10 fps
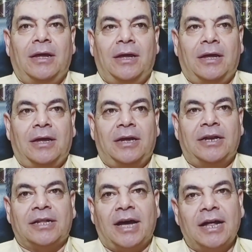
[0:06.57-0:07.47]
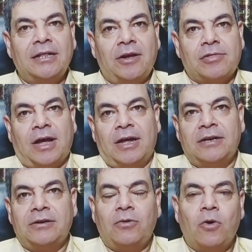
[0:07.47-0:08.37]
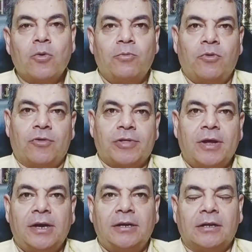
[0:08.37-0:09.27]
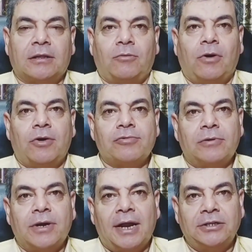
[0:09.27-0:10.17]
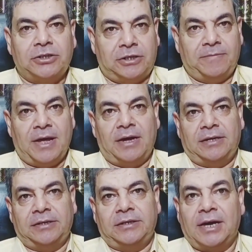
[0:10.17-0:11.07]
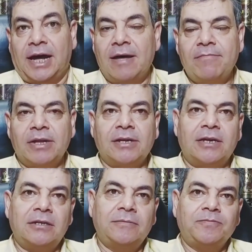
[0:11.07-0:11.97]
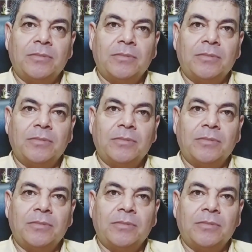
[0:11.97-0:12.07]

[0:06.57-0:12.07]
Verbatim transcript: أه نتحدث عن حكم وسائل التواصل الاجتماعي عامة